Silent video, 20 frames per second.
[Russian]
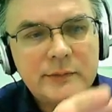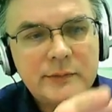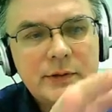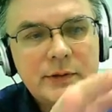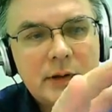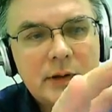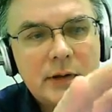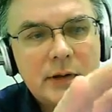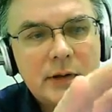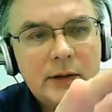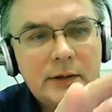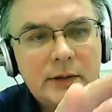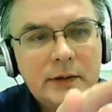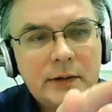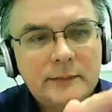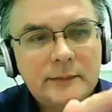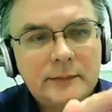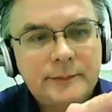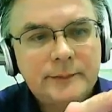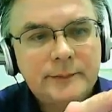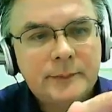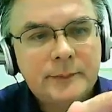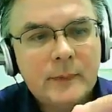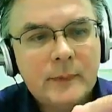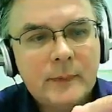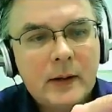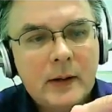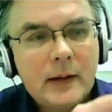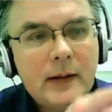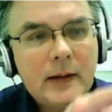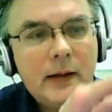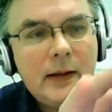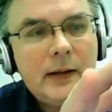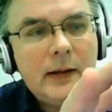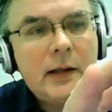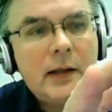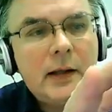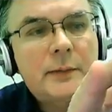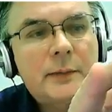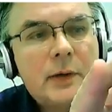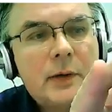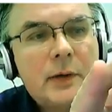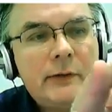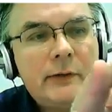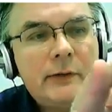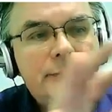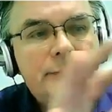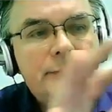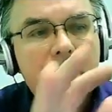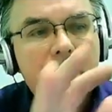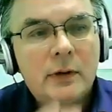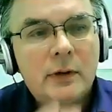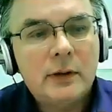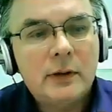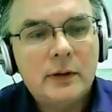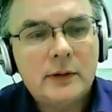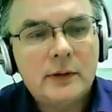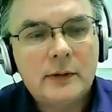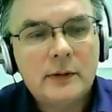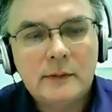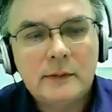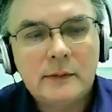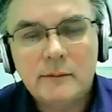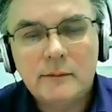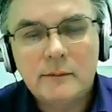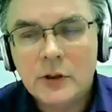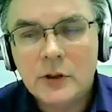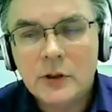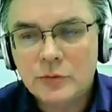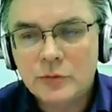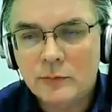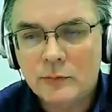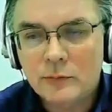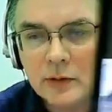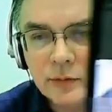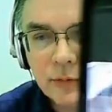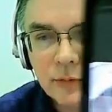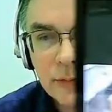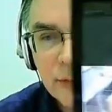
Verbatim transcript: какая-то. И отправить прямо в нашу лабораторную